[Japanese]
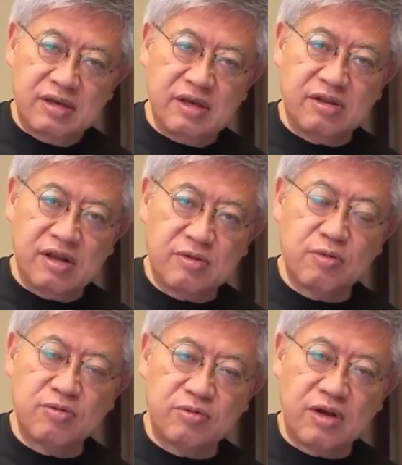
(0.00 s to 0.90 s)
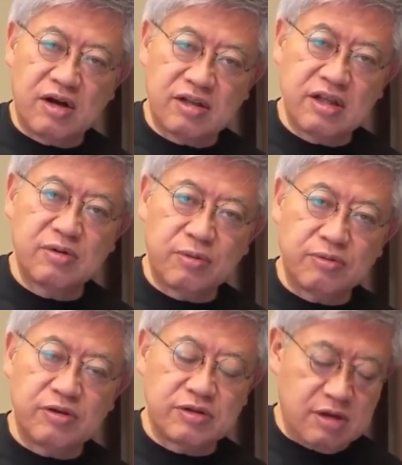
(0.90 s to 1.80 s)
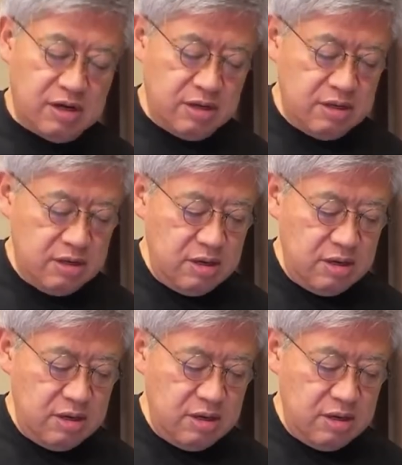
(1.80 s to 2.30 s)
現代国語で赤点取るんですか